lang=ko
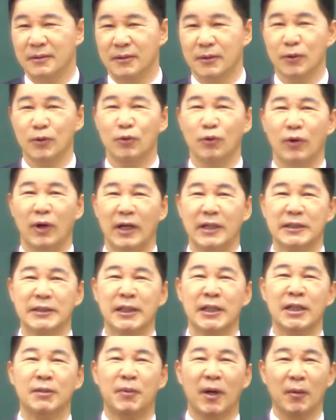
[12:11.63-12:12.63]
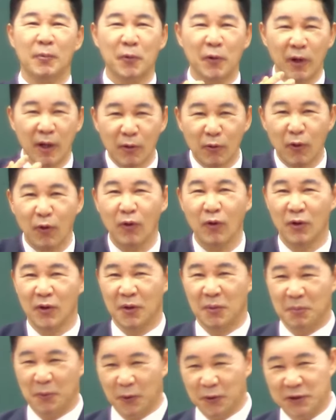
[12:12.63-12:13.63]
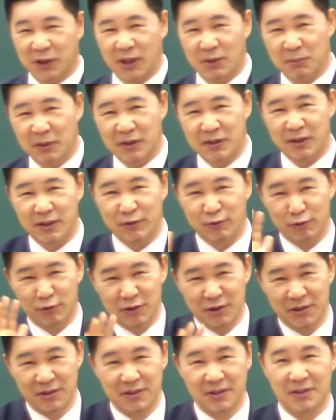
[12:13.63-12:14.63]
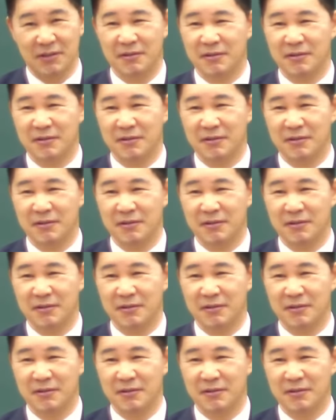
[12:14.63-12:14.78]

그리고 한 사람이 발표를 하고 목사님 메시지 주시는 거예요.